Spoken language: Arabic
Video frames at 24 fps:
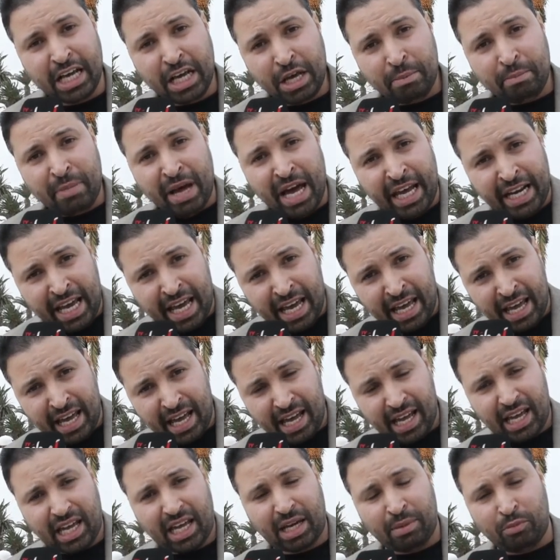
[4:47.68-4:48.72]

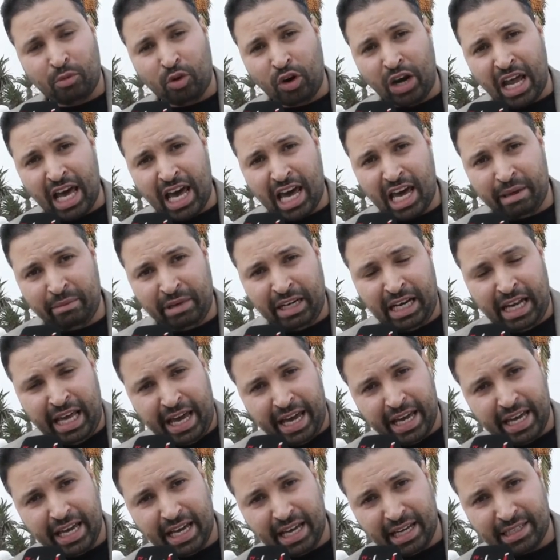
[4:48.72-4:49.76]
مناخ ملائم
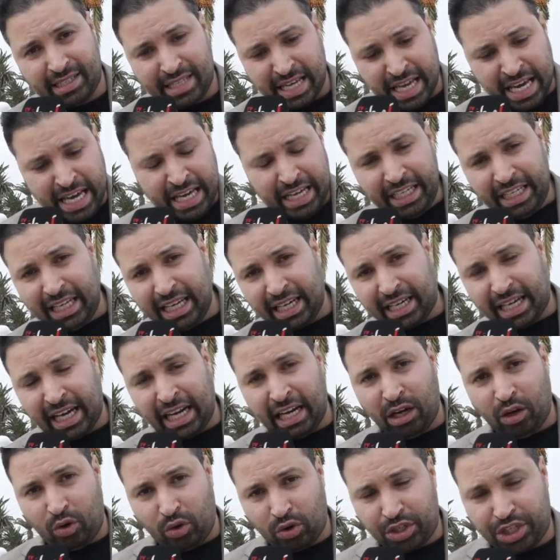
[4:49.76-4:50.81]
للحياه الا
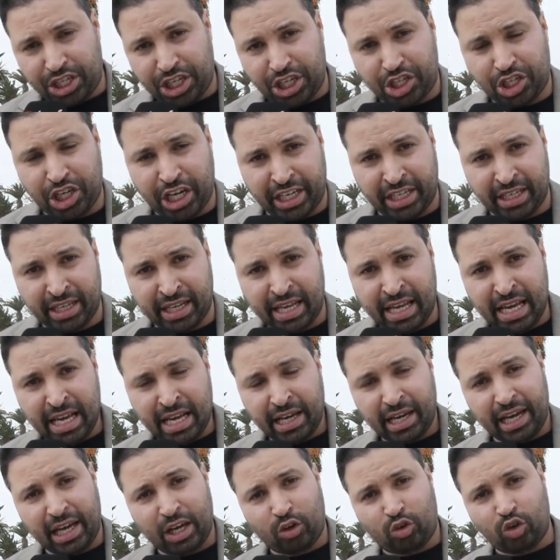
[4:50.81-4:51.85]
كان الاكسجين
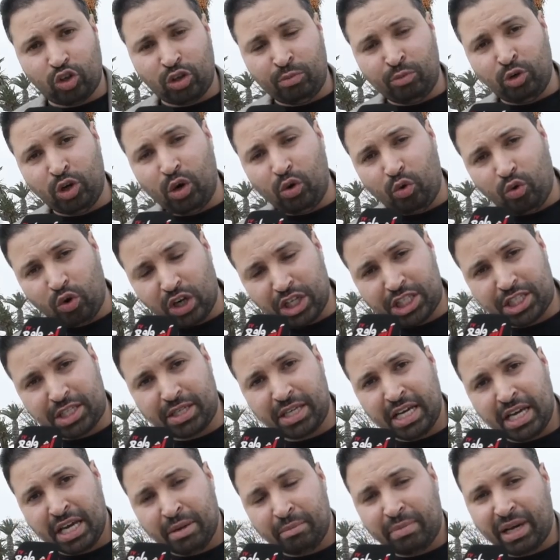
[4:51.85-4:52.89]
غيكون ملوث
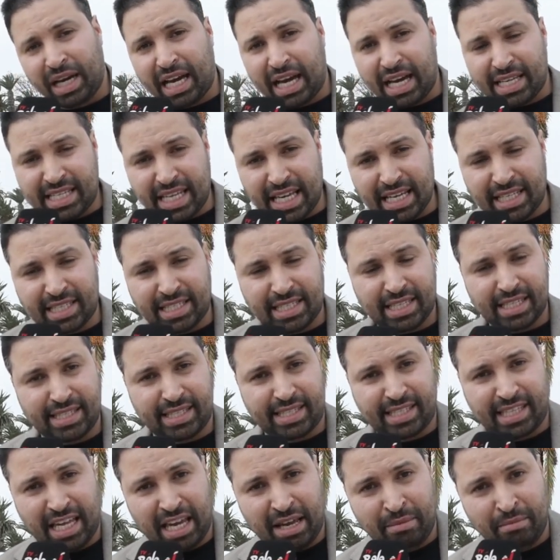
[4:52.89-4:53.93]
بالغازات
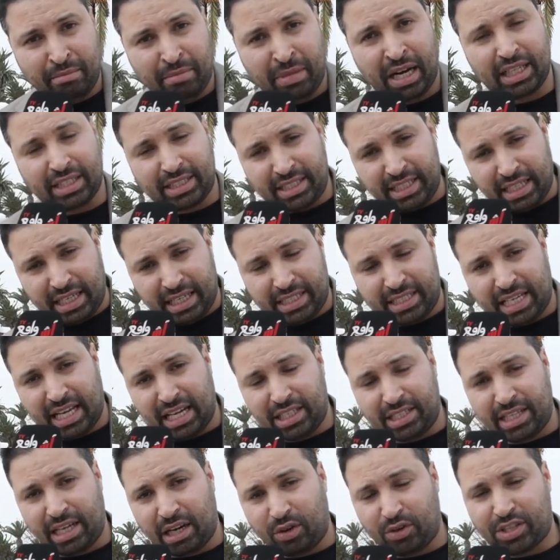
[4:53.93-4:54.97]
السامه ديال
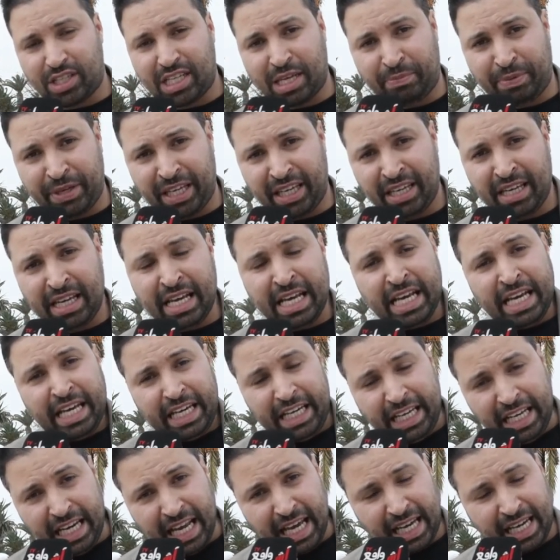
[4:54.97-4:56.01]
ديال ديال لو سي بي
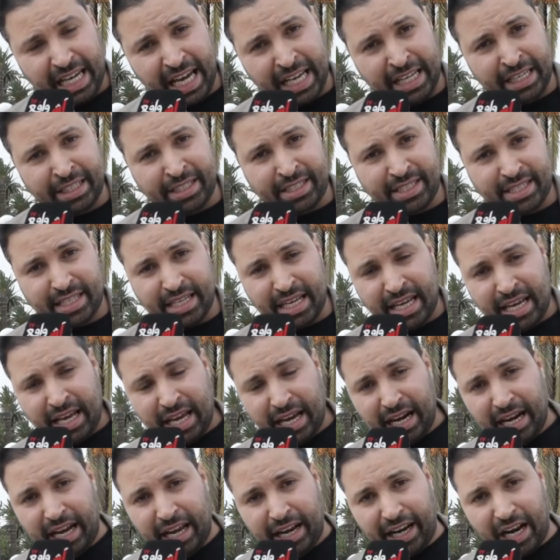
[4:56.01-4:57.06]
الا كانت
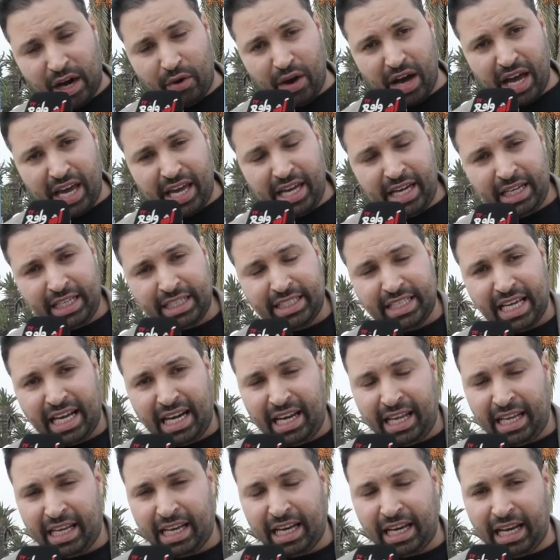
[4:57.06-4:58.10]
الروائح
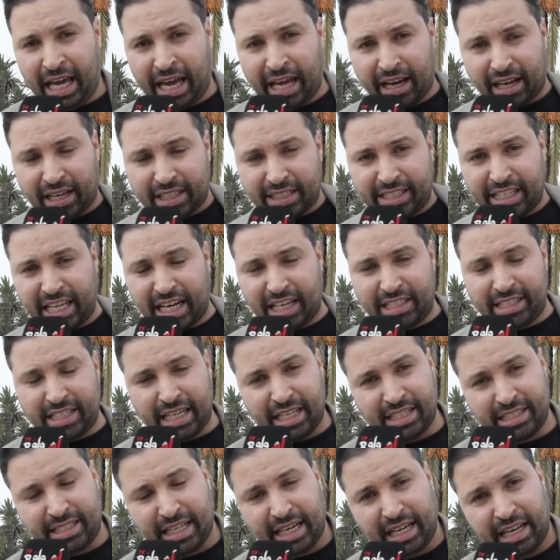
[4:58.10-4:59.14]
ديال الحرق ديال
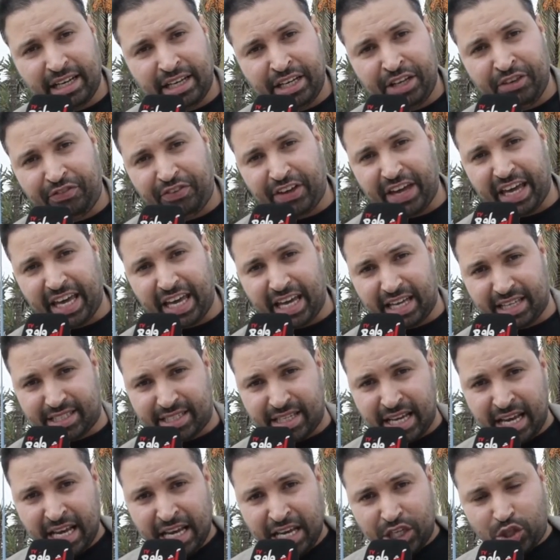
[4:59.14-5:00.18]
ديال ديال النفايات
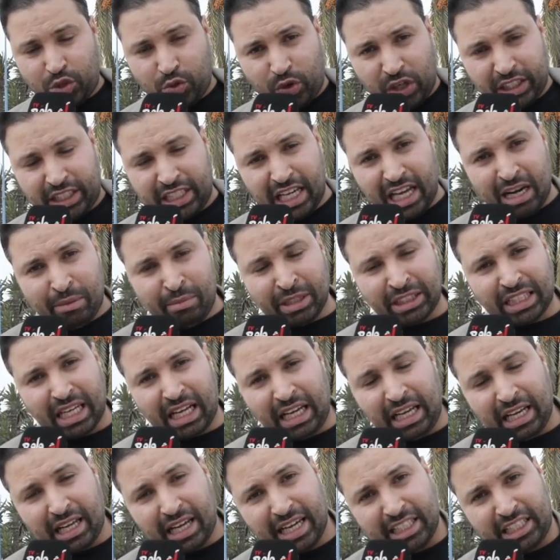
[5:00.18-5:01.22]
سواء ديال
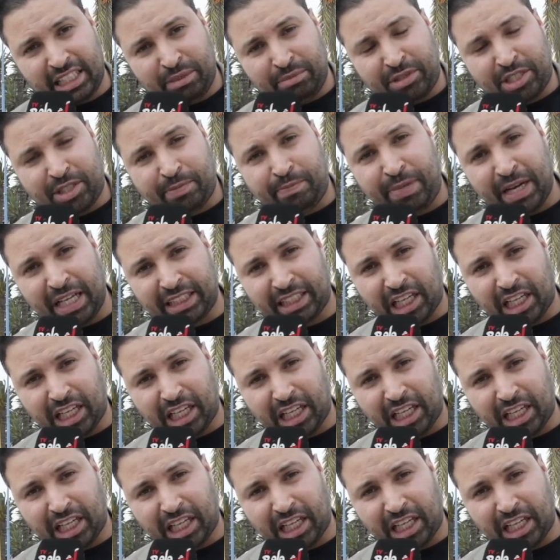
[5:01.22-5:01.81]
المطرح القديم زباله